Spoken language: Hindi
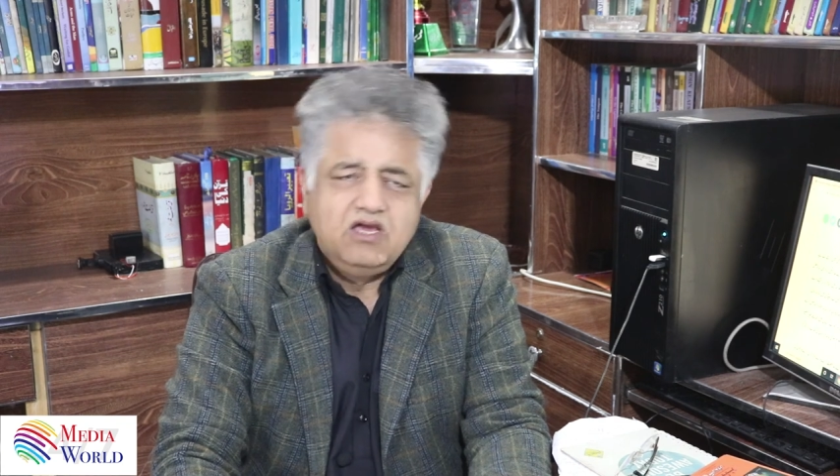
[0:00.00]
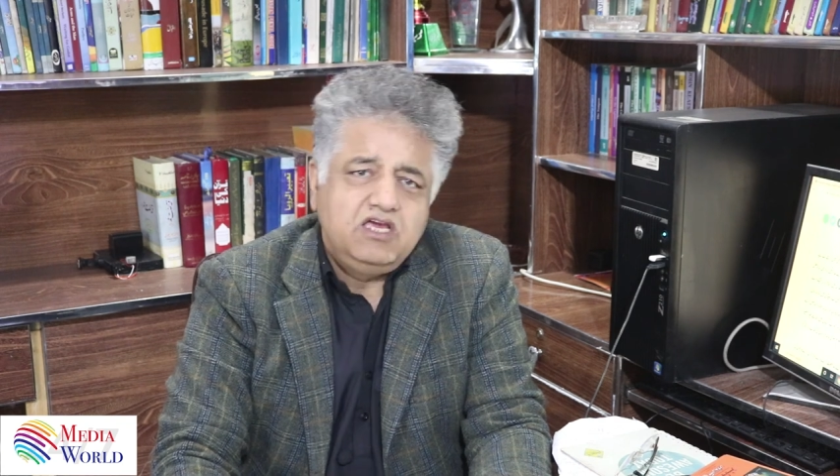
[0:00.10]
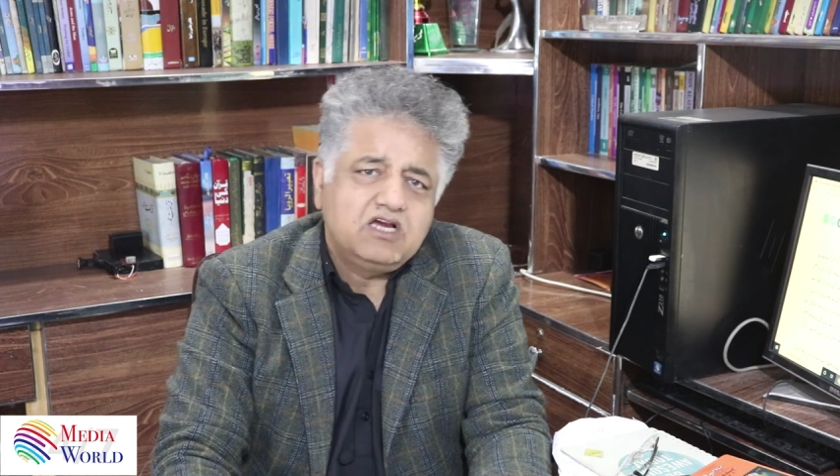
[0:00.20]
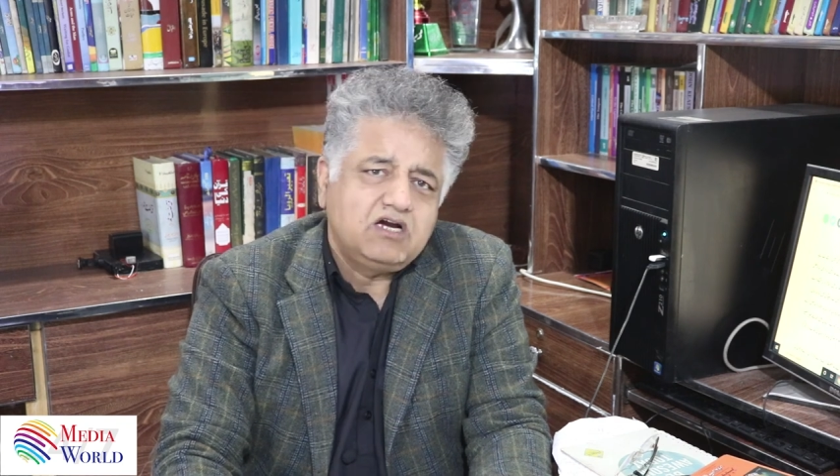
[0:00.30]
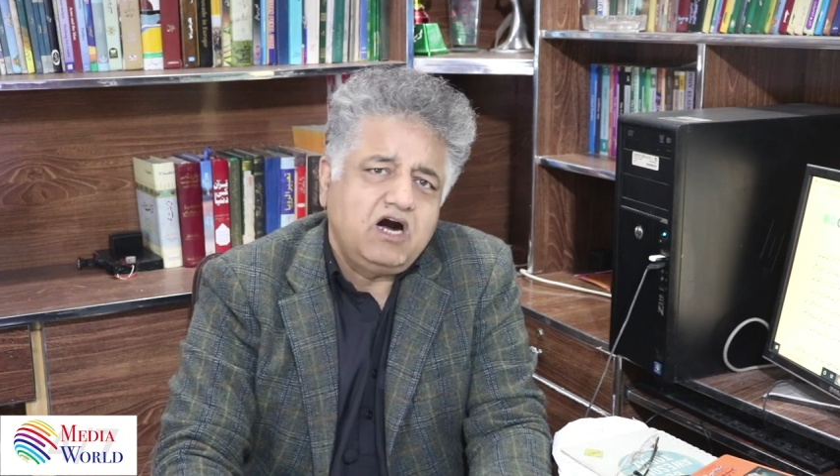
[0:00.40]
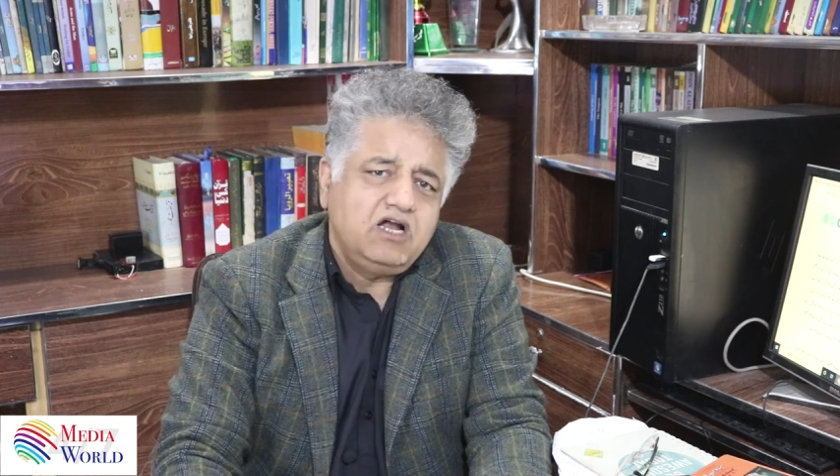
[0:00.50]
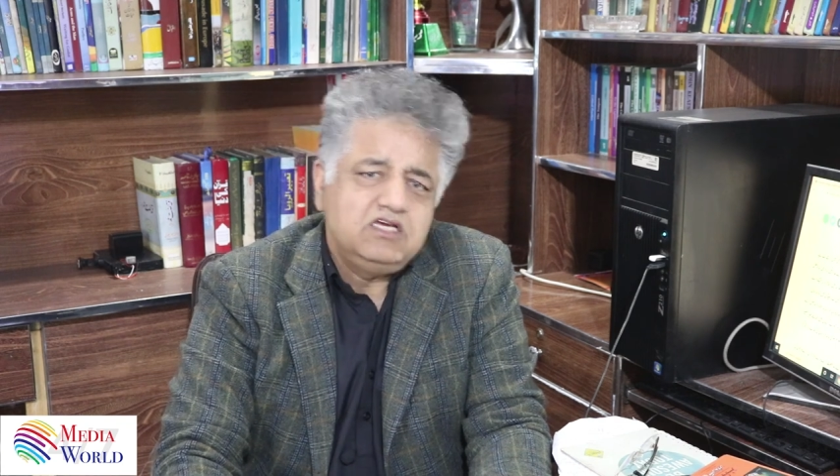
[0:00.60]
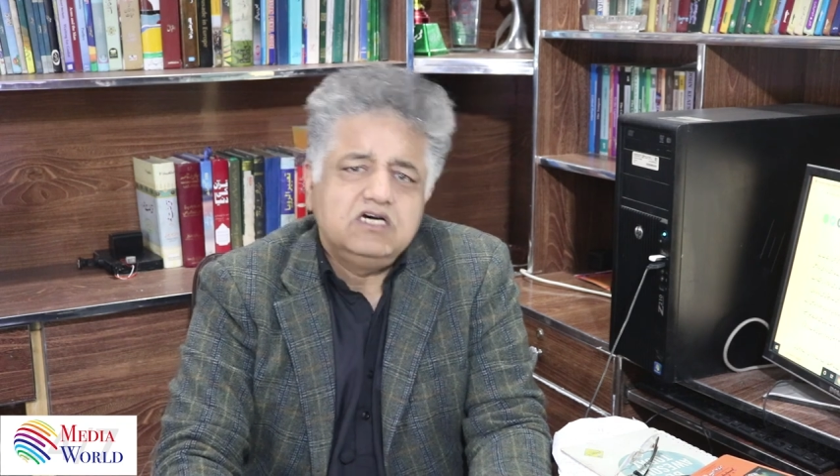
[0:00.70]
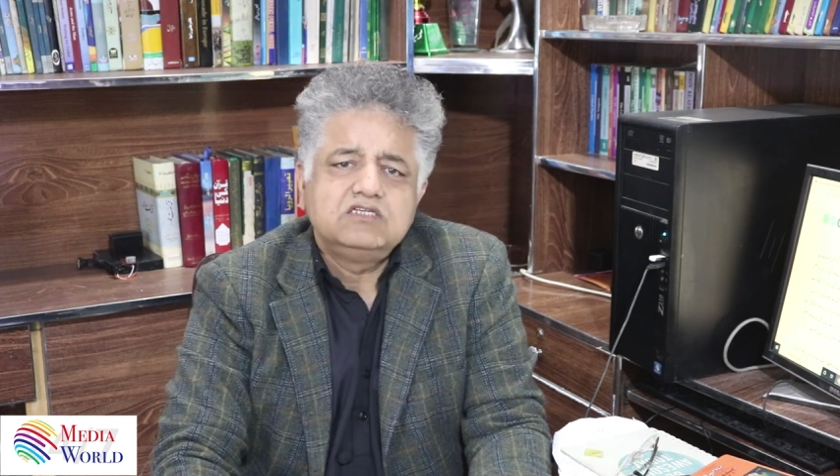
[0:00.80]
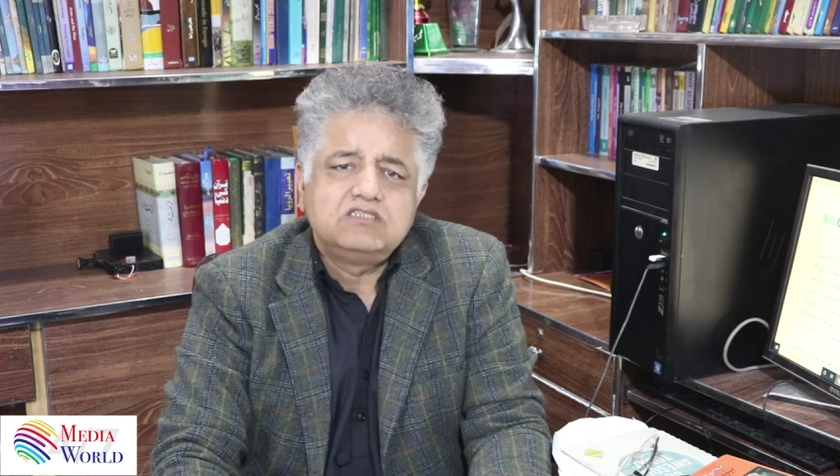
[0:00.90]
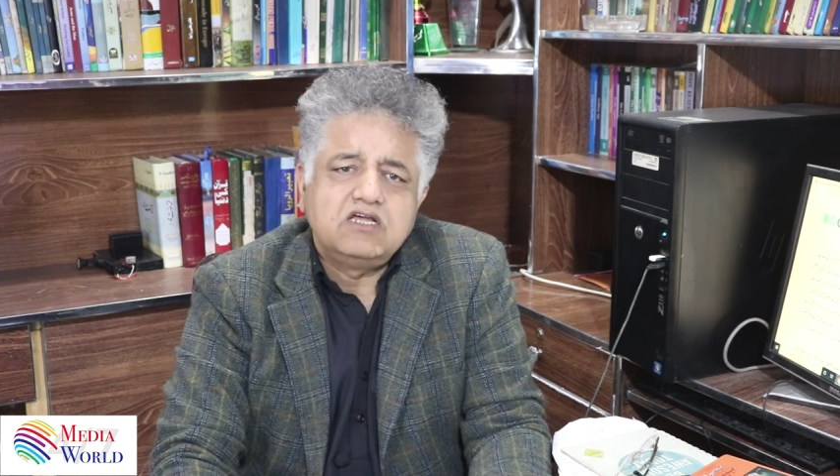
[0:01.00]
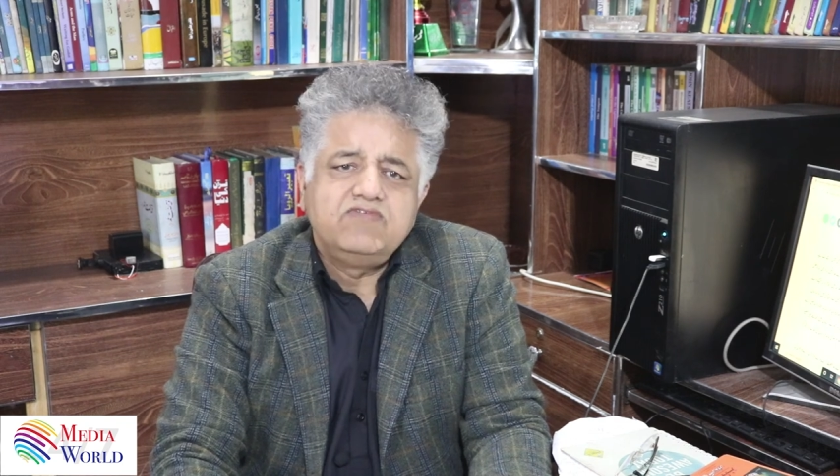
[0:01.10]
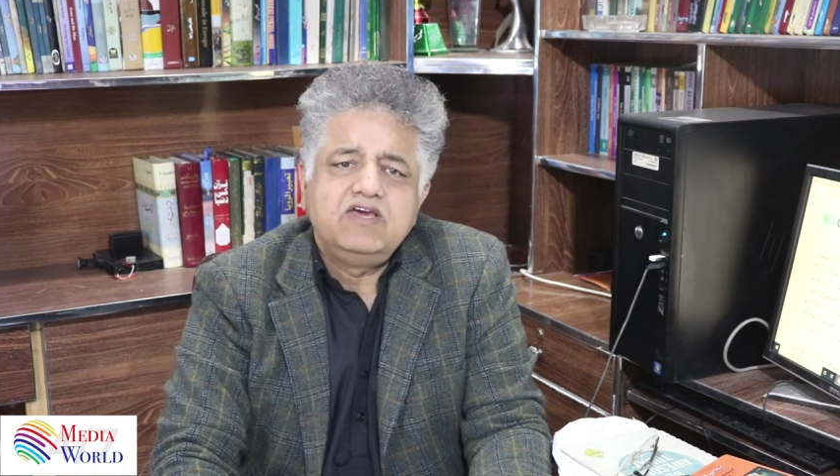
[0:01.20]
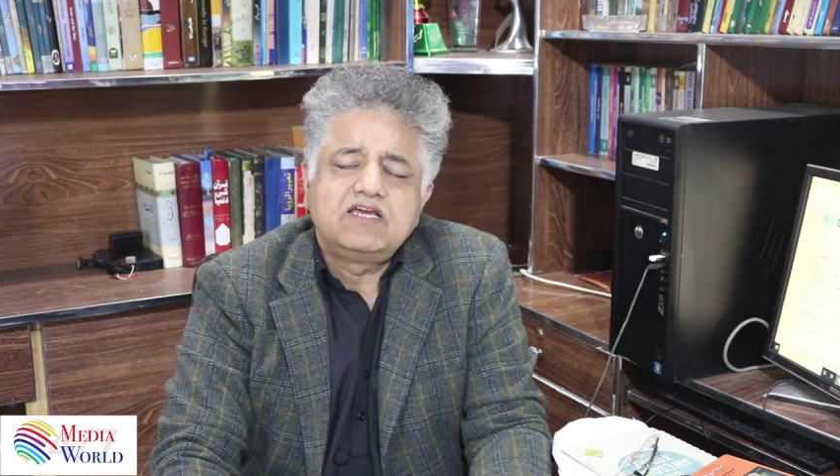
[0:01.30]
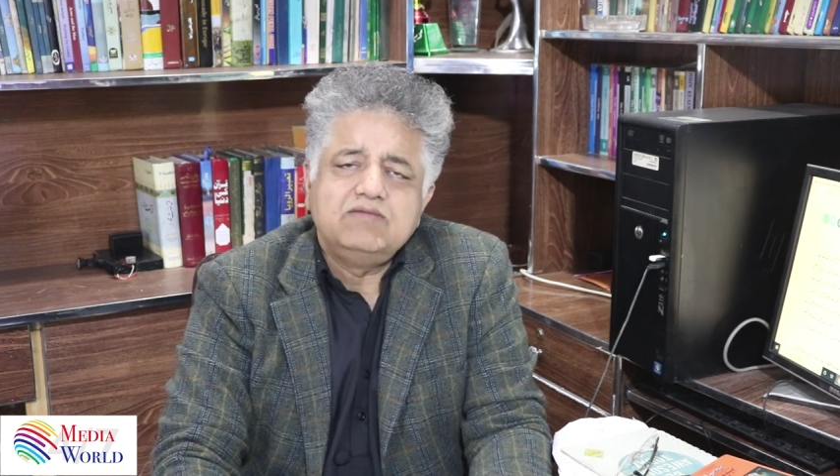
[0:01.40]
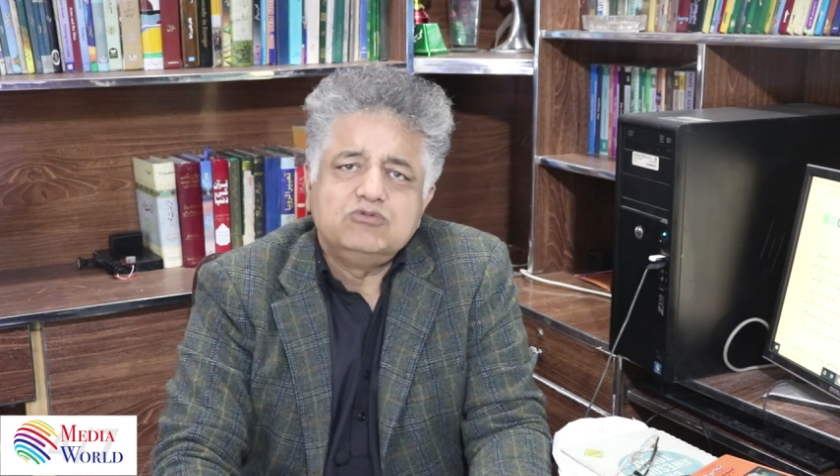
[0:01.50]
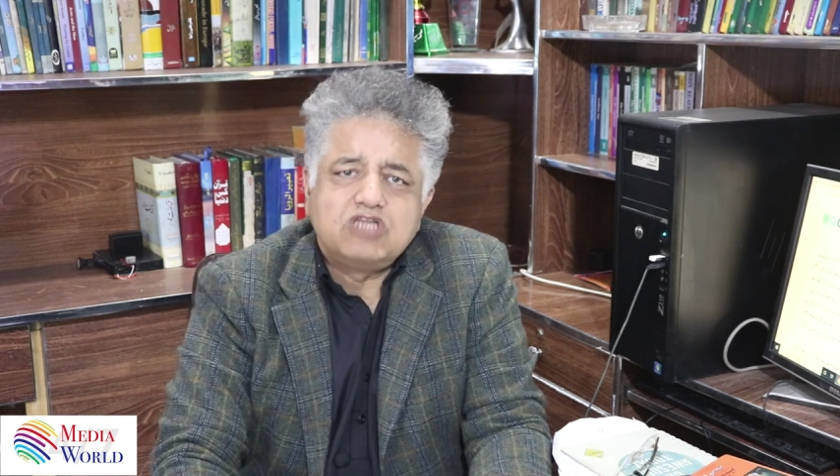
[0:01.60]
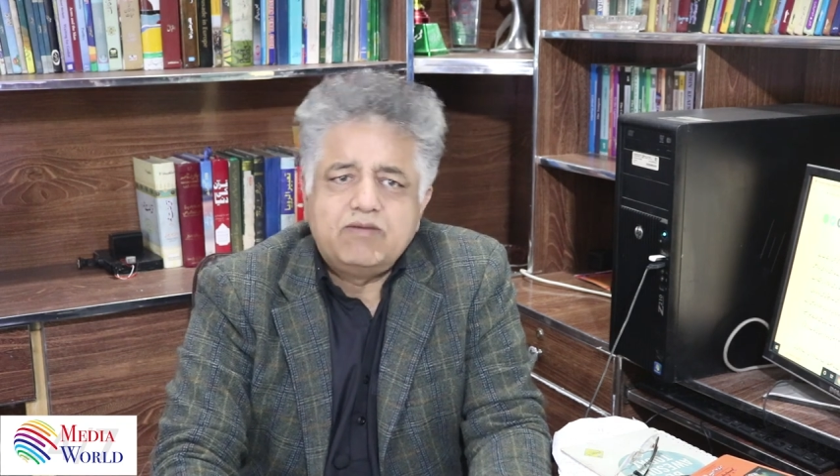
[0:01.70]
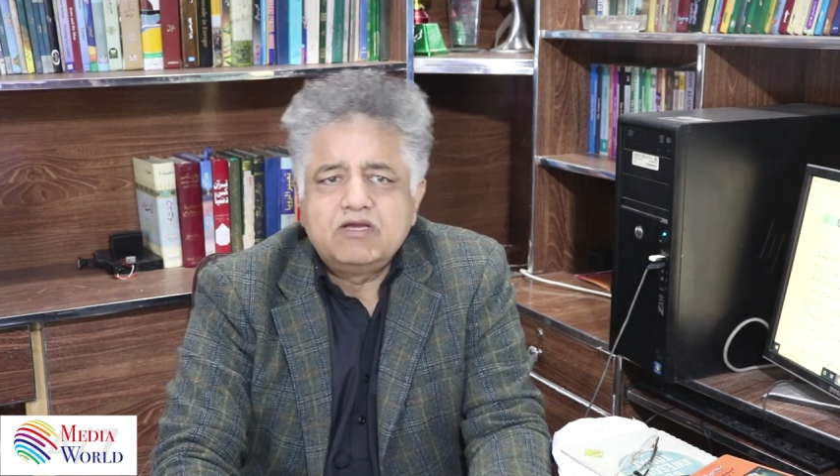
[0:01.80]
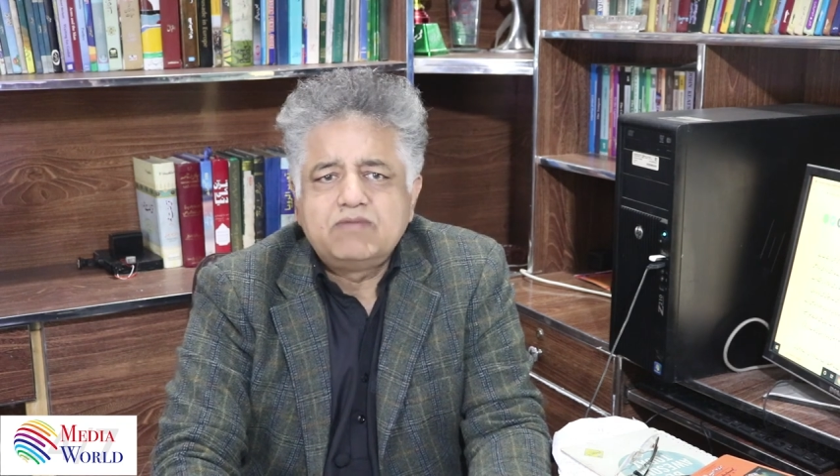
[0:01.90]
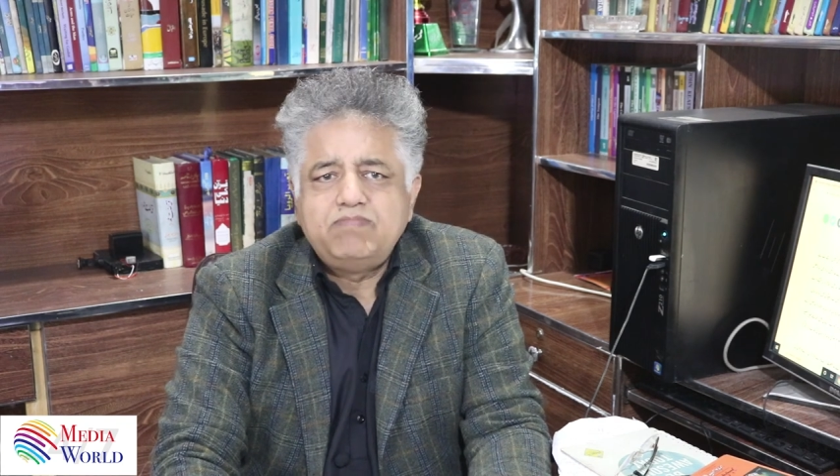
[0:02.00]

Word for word: एक हालिया सर्वे के मुताबिक